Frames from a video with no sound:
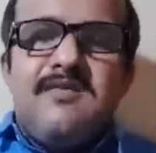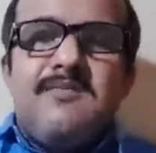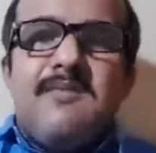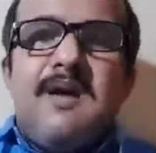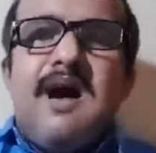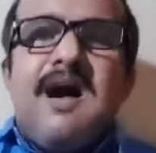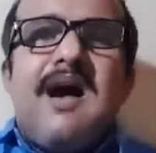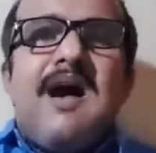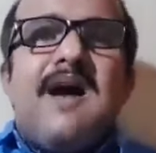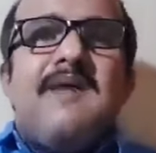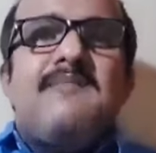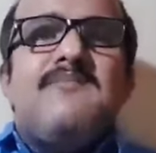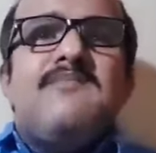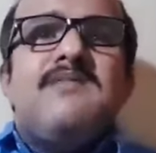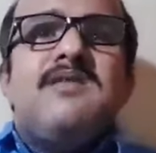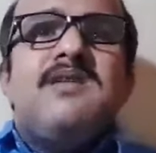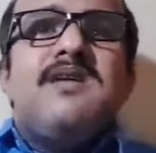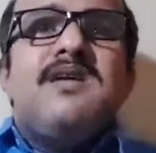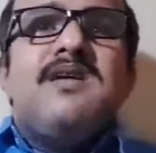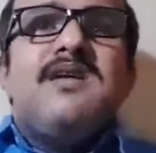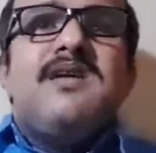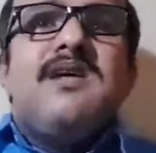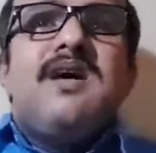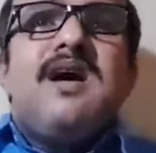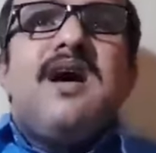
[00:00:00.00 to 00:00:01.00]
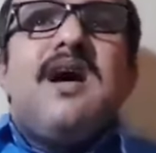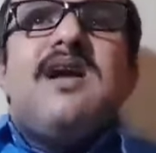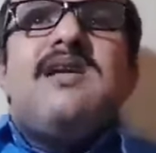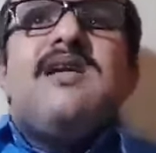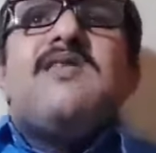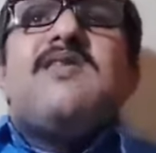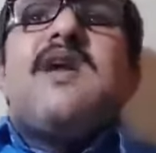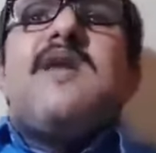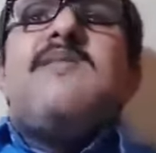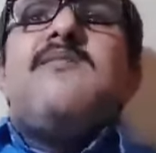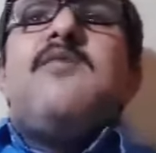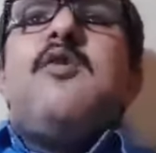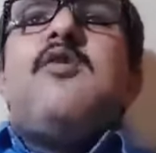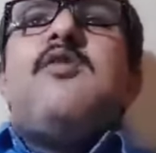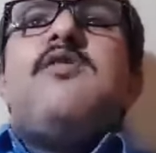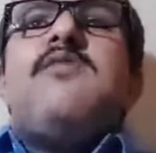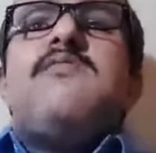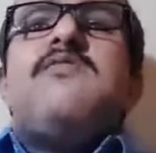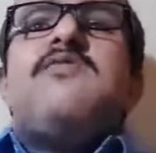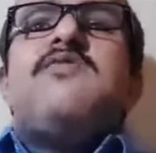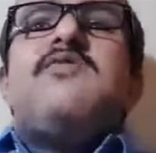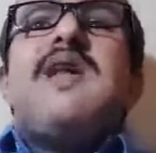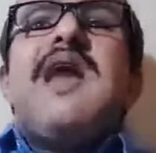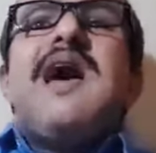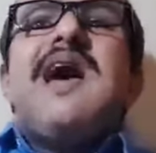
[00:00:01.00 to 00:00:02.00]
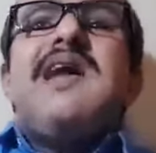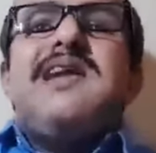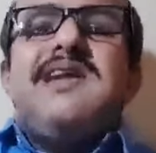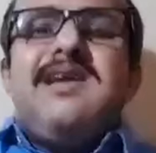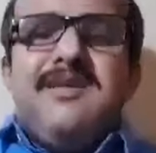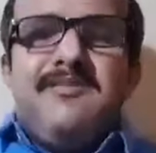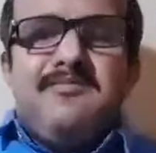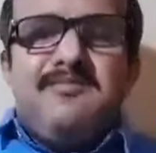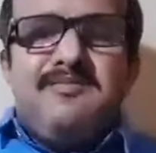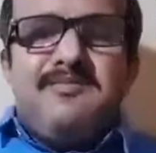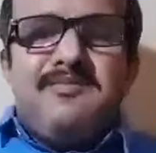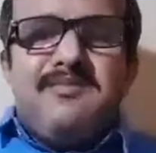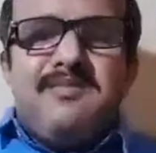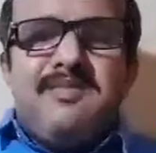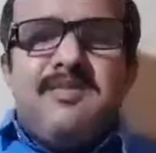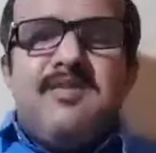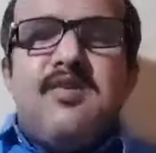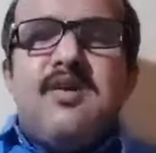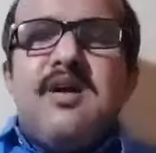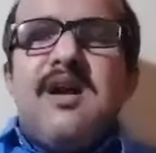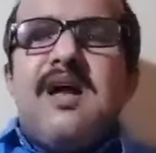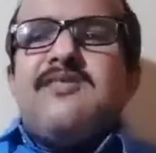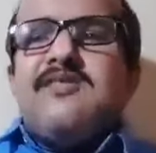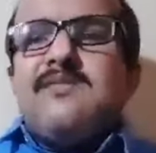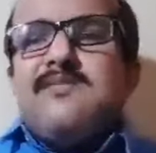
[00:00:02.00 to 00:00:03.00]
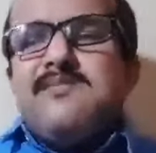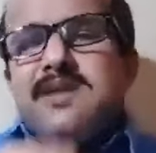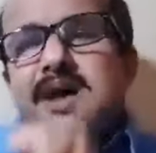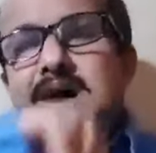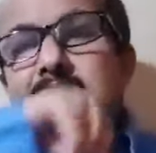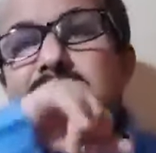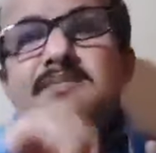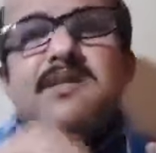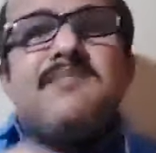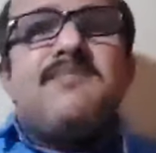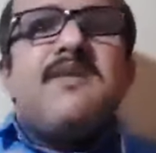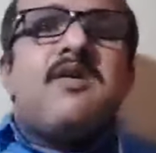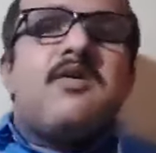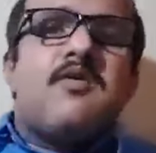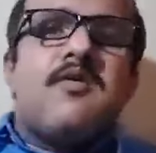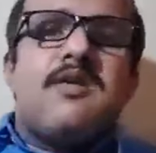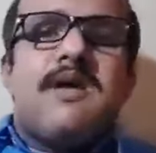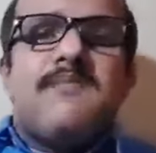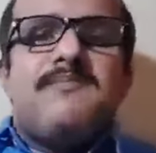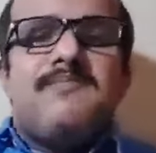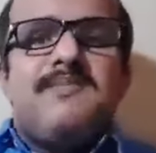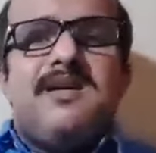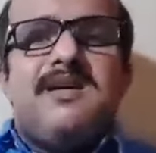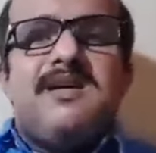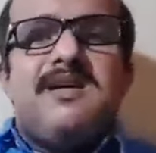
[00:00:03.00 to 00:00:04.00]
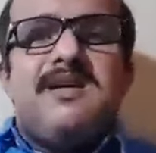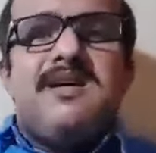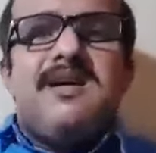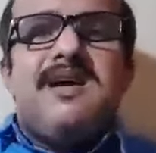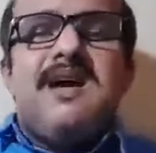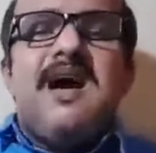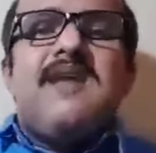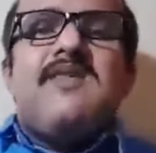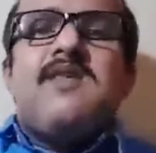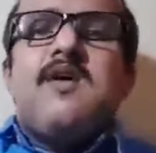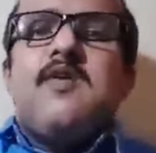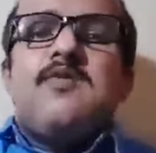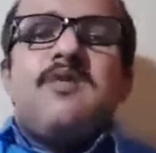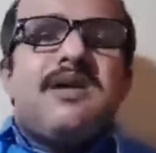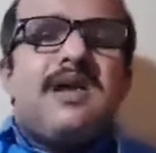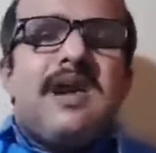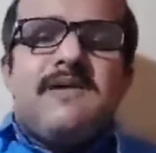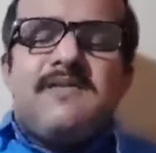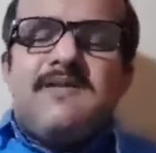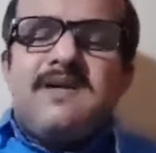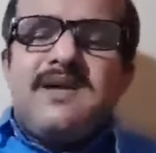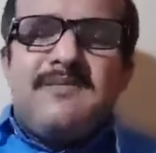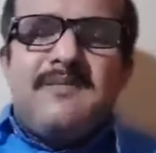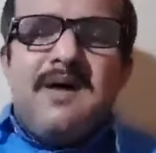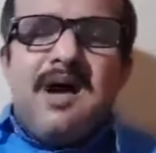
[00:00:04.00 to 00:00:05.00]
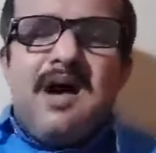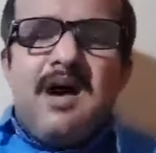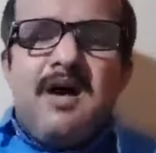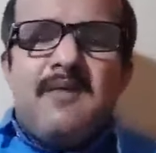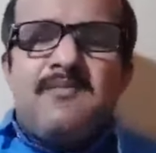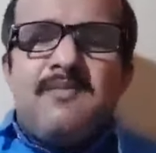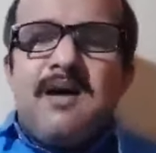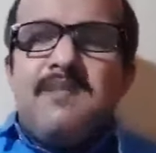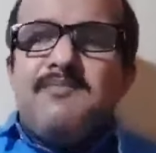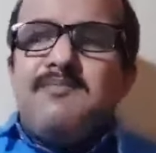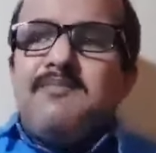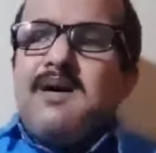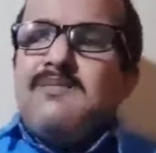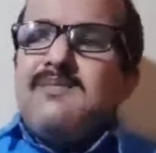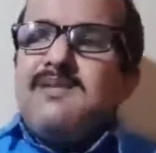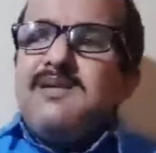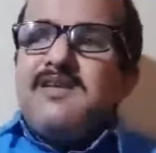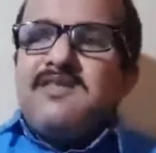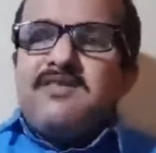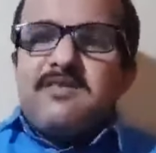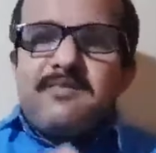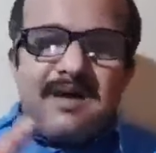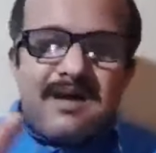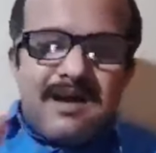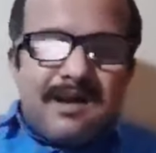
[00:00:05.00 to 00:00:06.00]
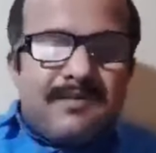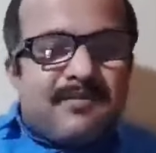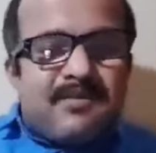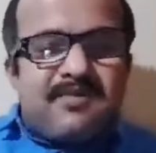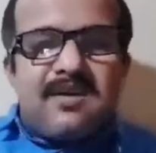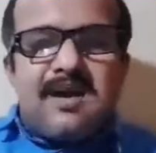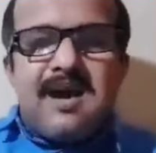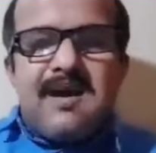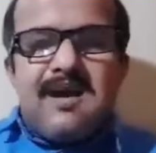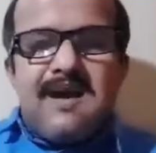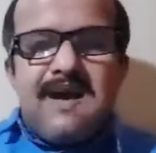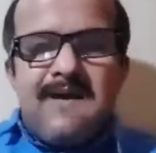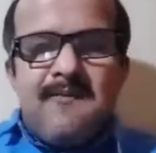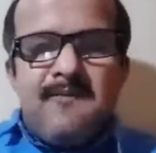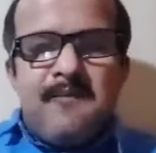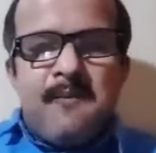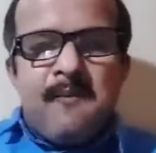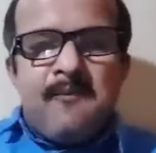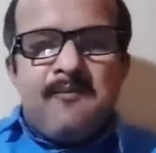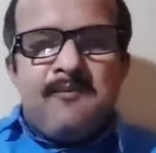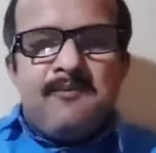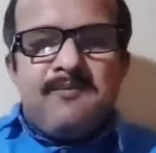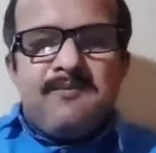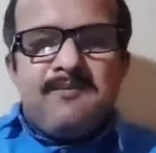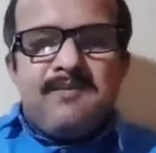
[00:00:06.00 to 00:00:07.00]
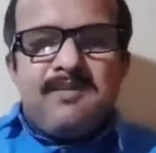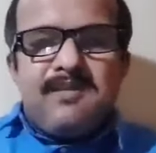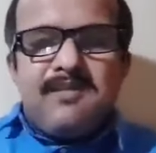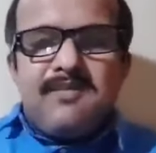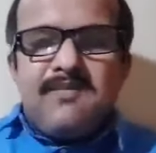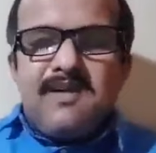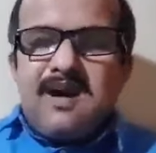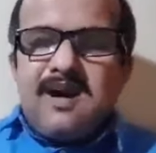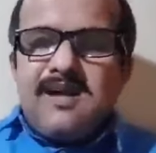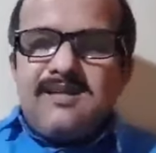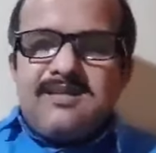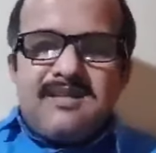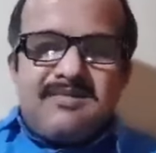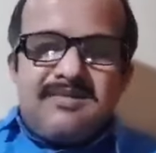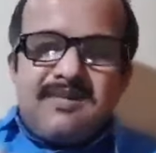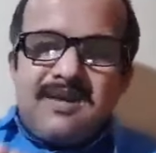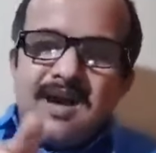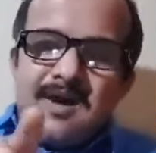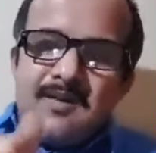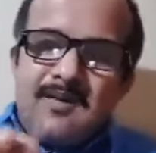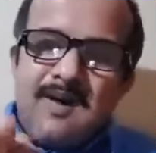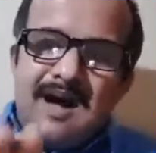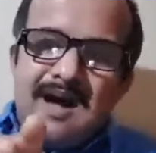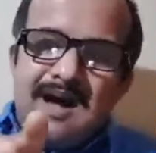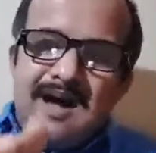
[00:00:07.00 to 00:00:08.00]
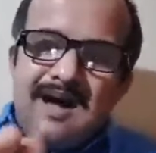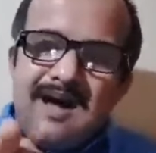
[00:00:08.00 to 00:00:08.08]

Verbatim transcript: معهم آه، نظام حكم سلالي إنه لازم نحبب الركب هذا هو خلافنا معهم أما بالنسبة للمشرقة فقد تساوى